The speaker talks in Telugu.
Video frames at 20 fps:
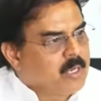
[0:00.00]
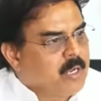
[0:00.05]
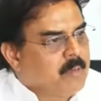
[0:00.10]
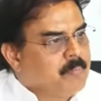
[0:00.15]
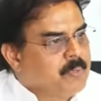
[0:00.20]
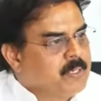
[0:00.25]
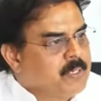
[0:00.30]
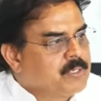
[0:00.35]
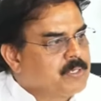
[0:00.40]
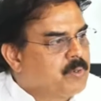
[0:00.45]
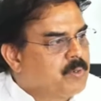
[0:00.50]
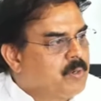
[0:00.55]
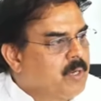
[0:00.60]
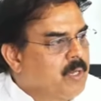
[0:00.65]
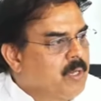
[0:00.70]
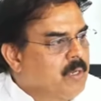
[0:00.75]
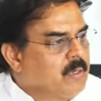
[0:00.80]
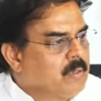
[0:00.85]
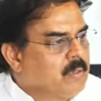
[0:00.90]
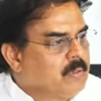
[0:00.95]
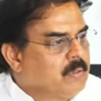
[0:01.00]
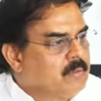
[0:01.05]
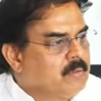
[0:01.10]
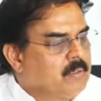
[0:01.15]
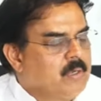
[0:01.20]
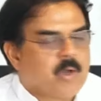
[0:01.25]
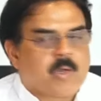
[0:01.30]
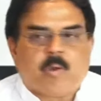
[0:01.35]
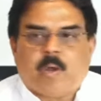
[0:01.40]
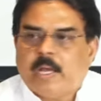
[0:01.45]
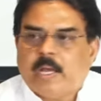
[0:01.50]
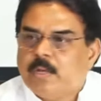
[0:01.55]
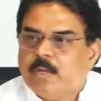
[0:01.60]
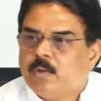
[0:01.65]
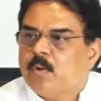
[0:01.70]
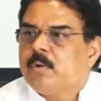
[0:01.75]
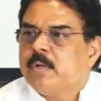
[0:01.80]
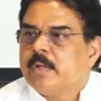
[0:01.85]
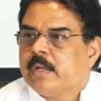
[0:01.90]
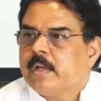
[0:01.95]
ఈ పదమూడు కంపెనీస్ కూడా
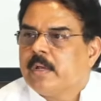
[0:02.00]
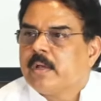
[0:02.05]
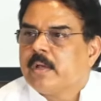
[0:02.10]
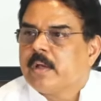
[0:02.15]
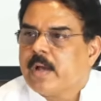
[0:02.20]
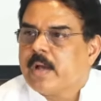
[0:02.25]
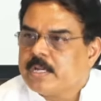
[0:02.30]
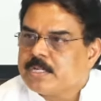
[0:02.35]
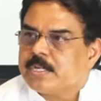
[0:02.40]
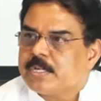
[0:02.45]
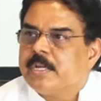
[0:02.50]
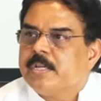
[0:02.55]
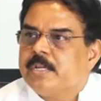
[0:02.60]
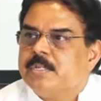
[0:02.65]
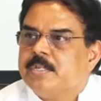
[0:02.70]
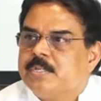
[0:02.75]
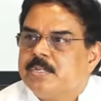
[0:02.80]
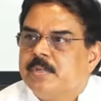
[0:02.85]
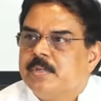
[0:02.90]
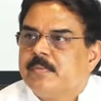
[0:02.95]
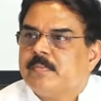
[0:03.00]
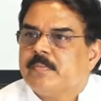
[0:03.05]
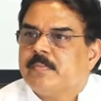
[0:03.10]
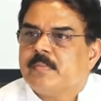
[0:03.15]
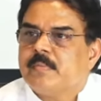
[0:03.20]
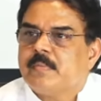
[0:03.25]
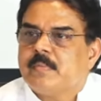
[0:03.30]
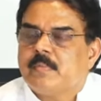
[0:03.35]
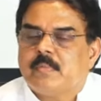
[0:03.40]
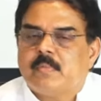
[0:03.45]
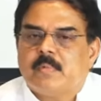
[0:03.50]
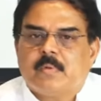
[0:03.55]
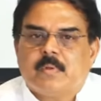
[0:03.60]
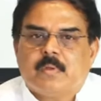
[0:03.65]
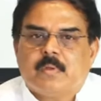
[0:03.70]
గౌరవ హైకోర్టుని ఆశ్రయించి